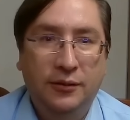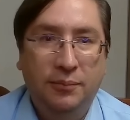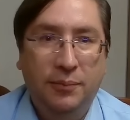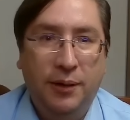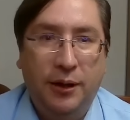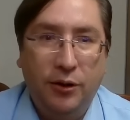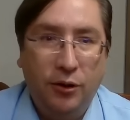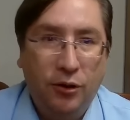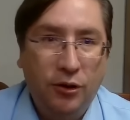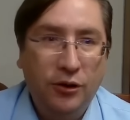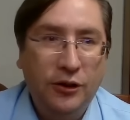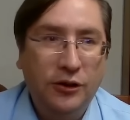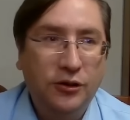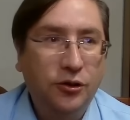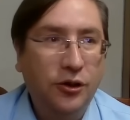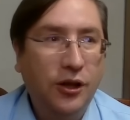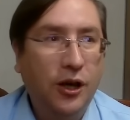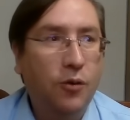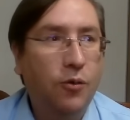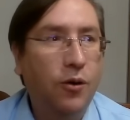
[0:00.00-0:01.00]
Perdón,
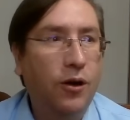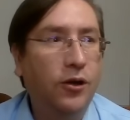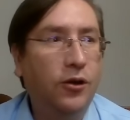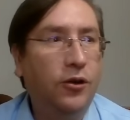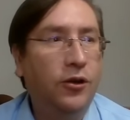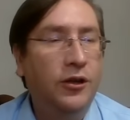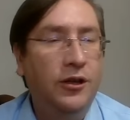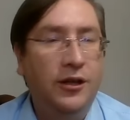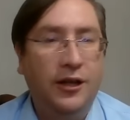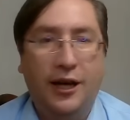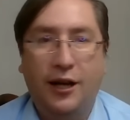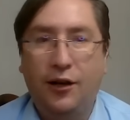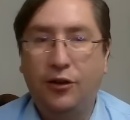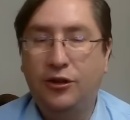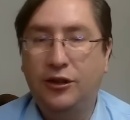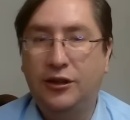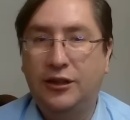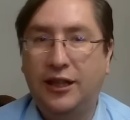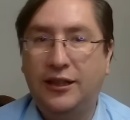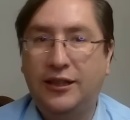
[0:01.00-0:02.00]
estoy de acuerdo que no
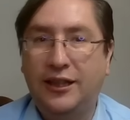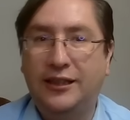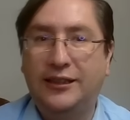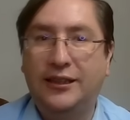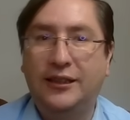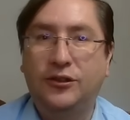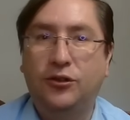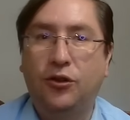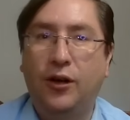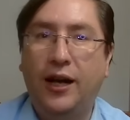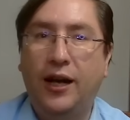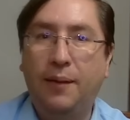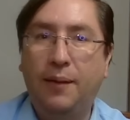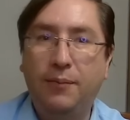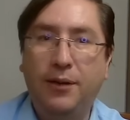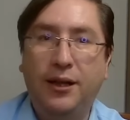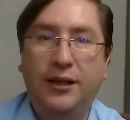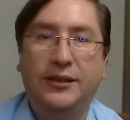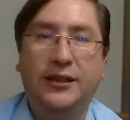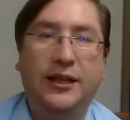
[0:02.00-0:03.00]
se trata de ser
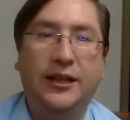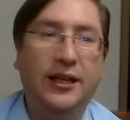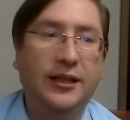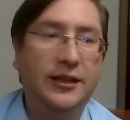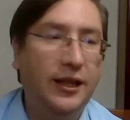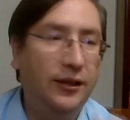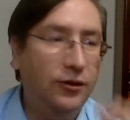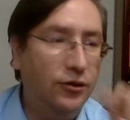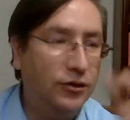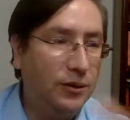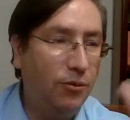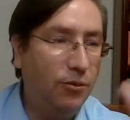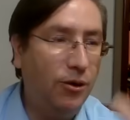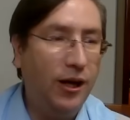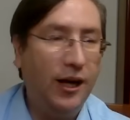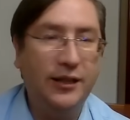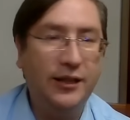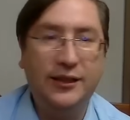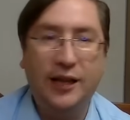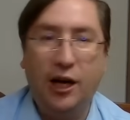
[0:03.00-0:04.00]
solemnes y que tanto
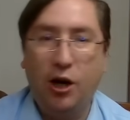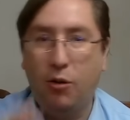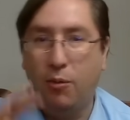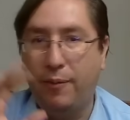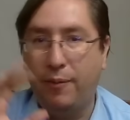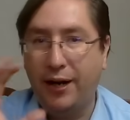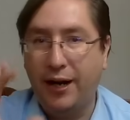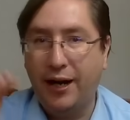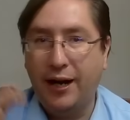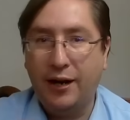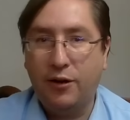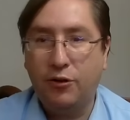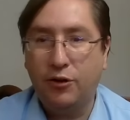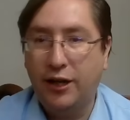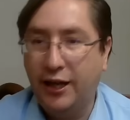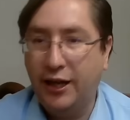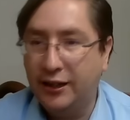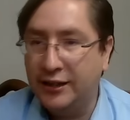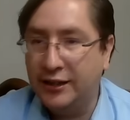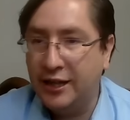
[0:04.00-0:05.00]
Samuel García como Mariana
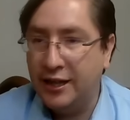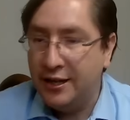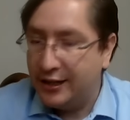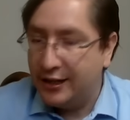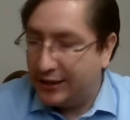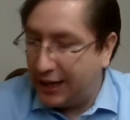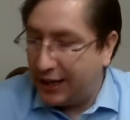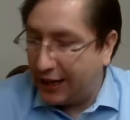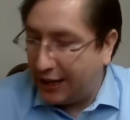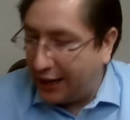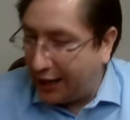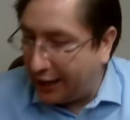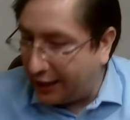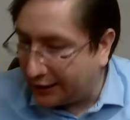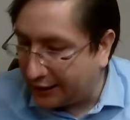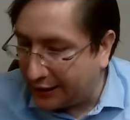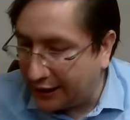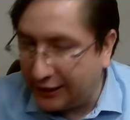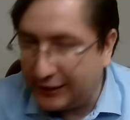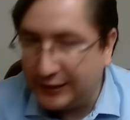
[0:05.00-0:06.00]
Rodríguez se han
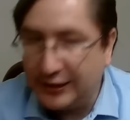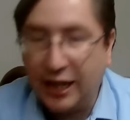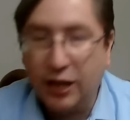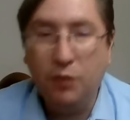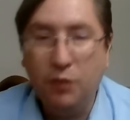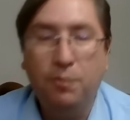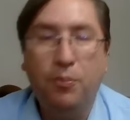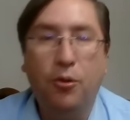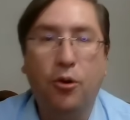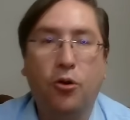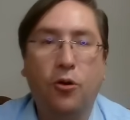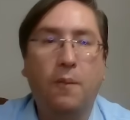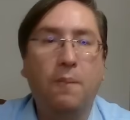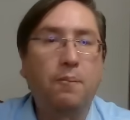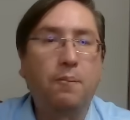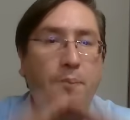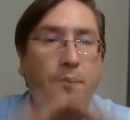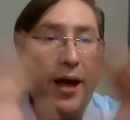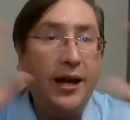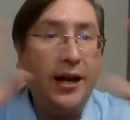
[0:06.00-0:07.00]
caracterizado por
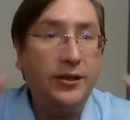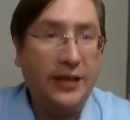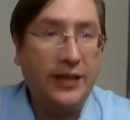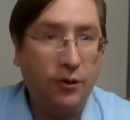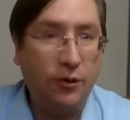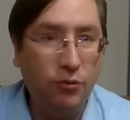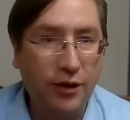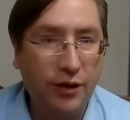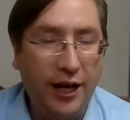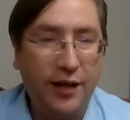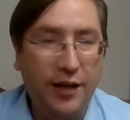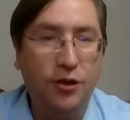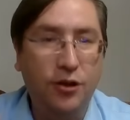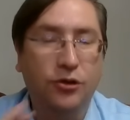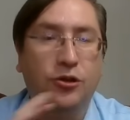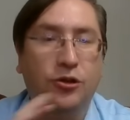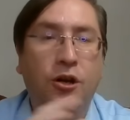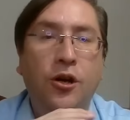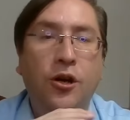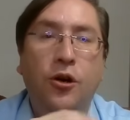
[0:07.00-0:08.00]
romper, según
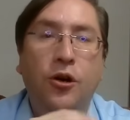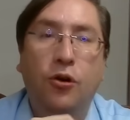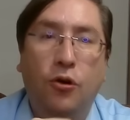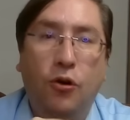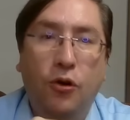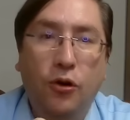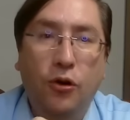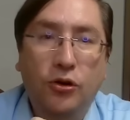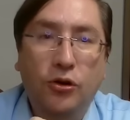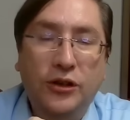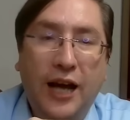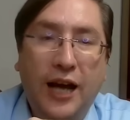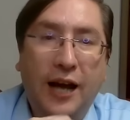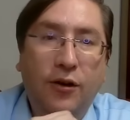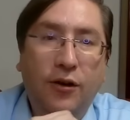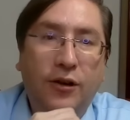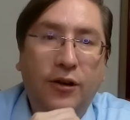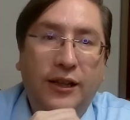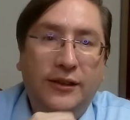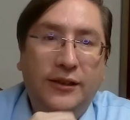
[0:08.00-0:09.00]
ellos, con los
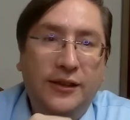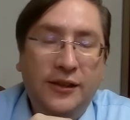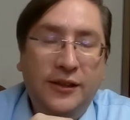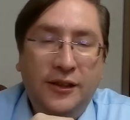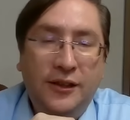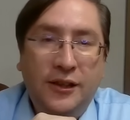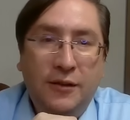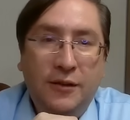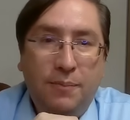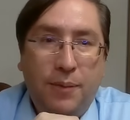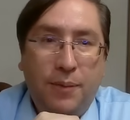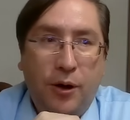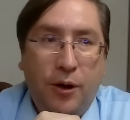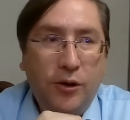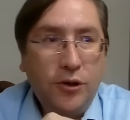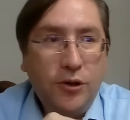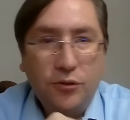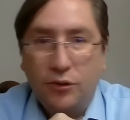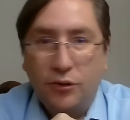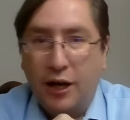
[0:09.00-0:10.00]
cánones. Pero
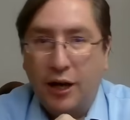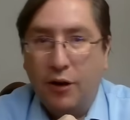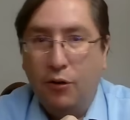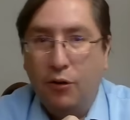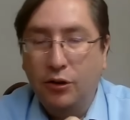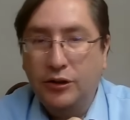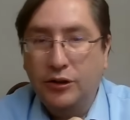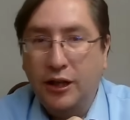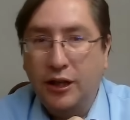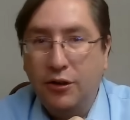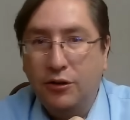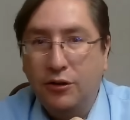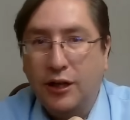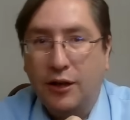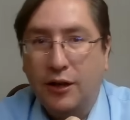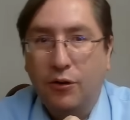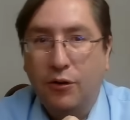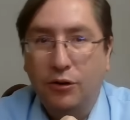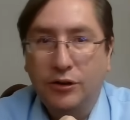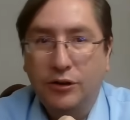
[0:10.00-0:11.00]
eso es una cosa y
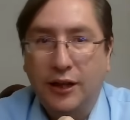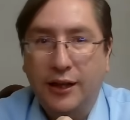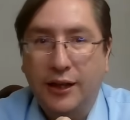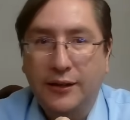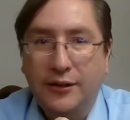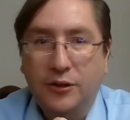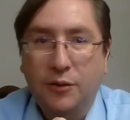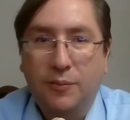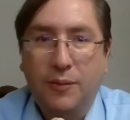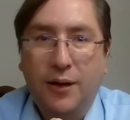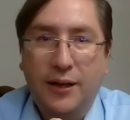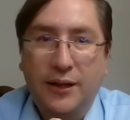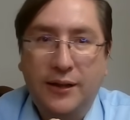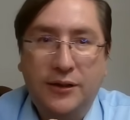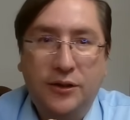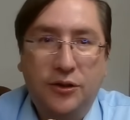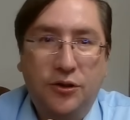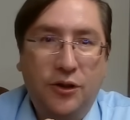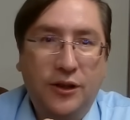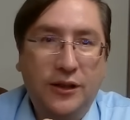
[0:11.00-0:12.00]
otra cosa es tomar
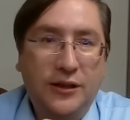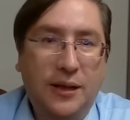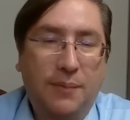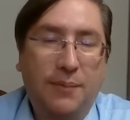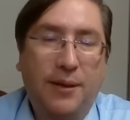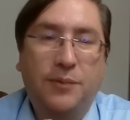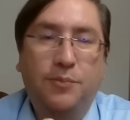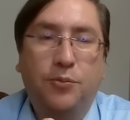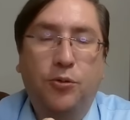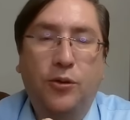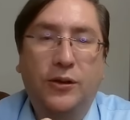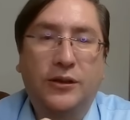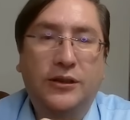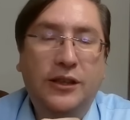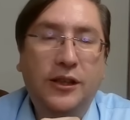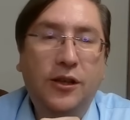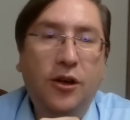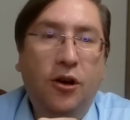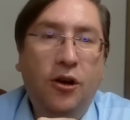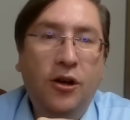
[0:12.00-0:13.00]
decisiones al más puro
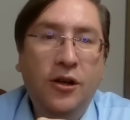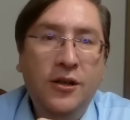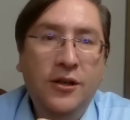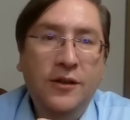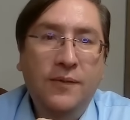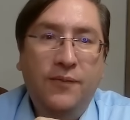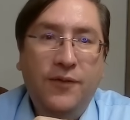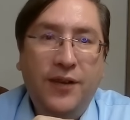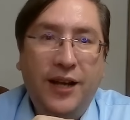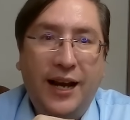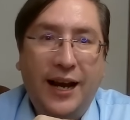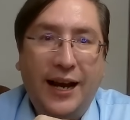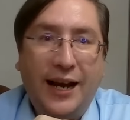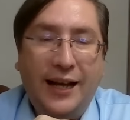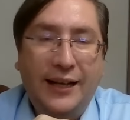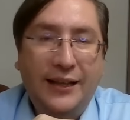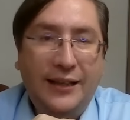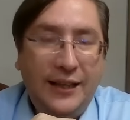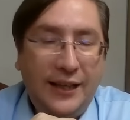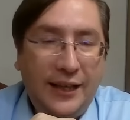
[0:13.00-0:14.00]
estilo de la
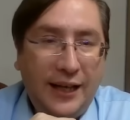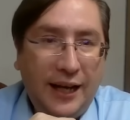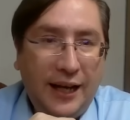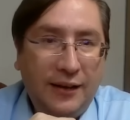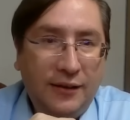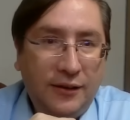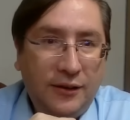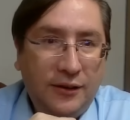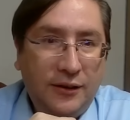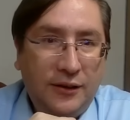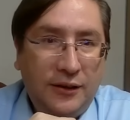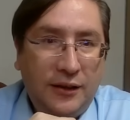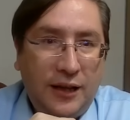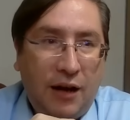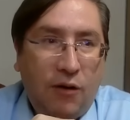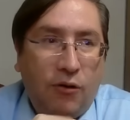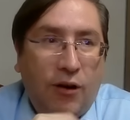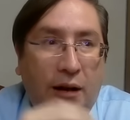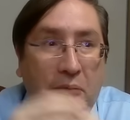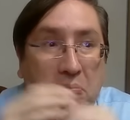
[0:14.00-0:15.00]
cantina.
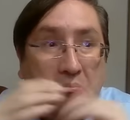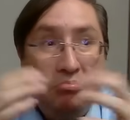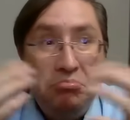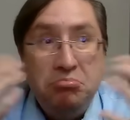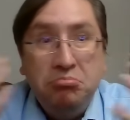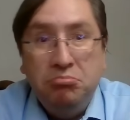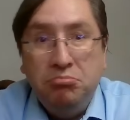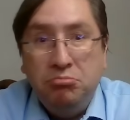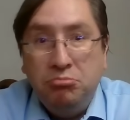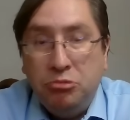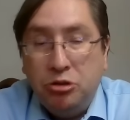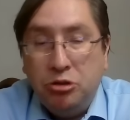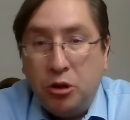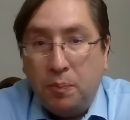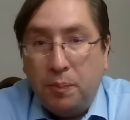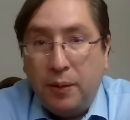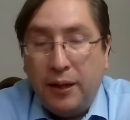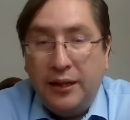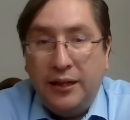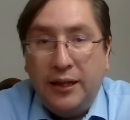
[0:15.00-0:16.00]
Ahora,
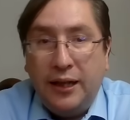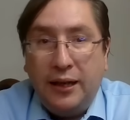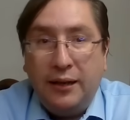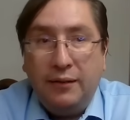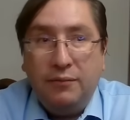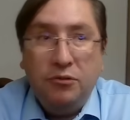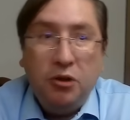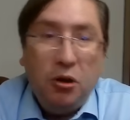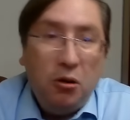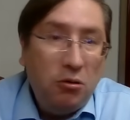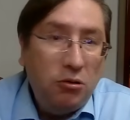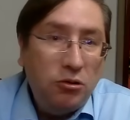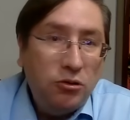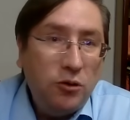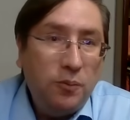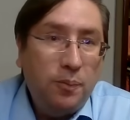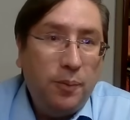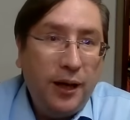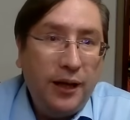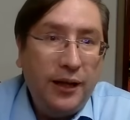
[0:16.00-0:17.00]
¿sorprende? No, no
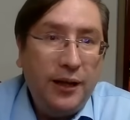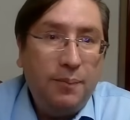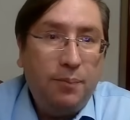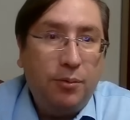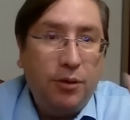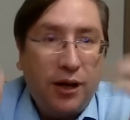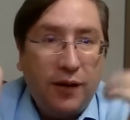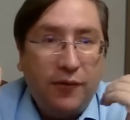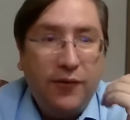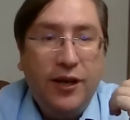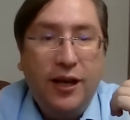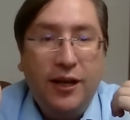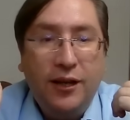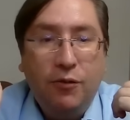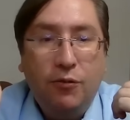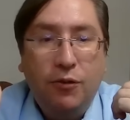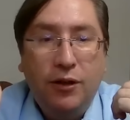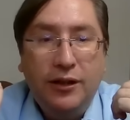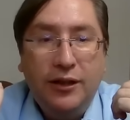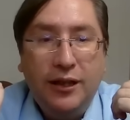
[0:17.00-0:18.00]
sorprende, porque a final
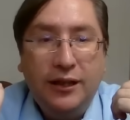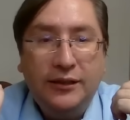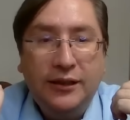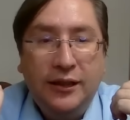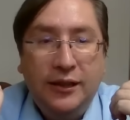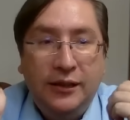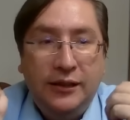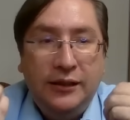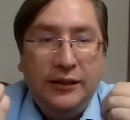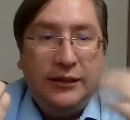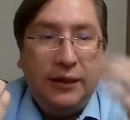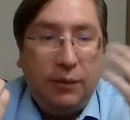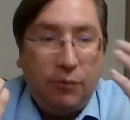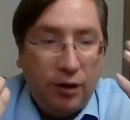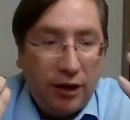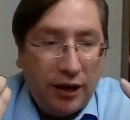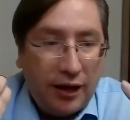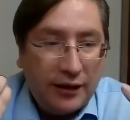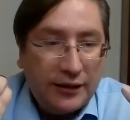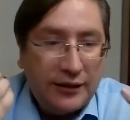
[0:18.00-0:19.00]
de cuentas,
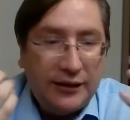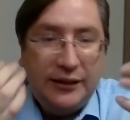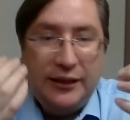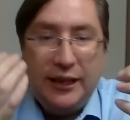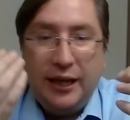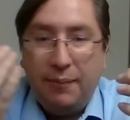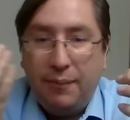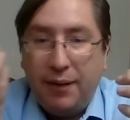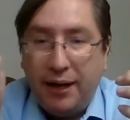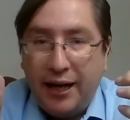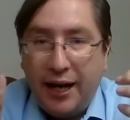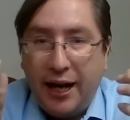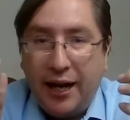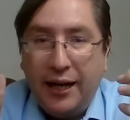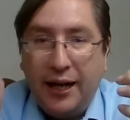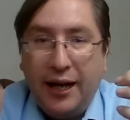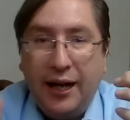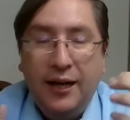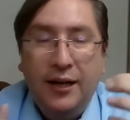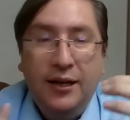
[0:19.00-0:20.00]
Samuel García,
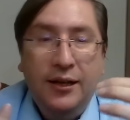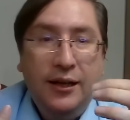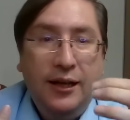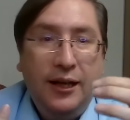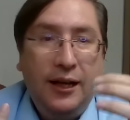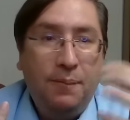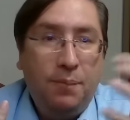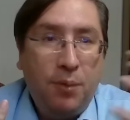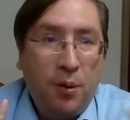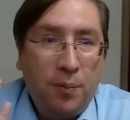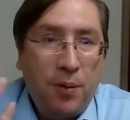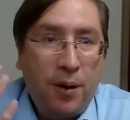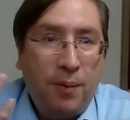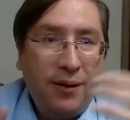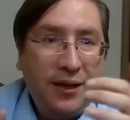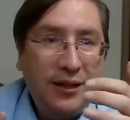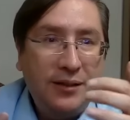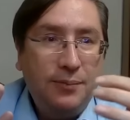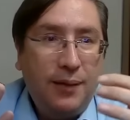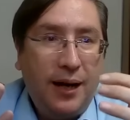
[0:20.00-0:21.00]
Mariana, el propio
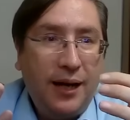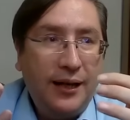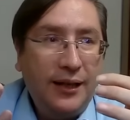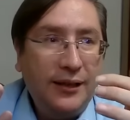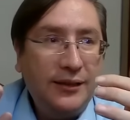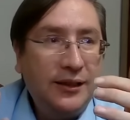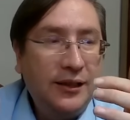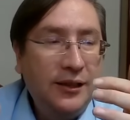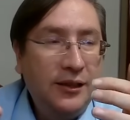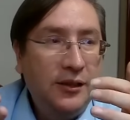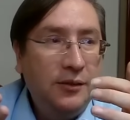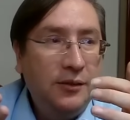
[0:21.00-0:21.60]
Álvarez Maínez,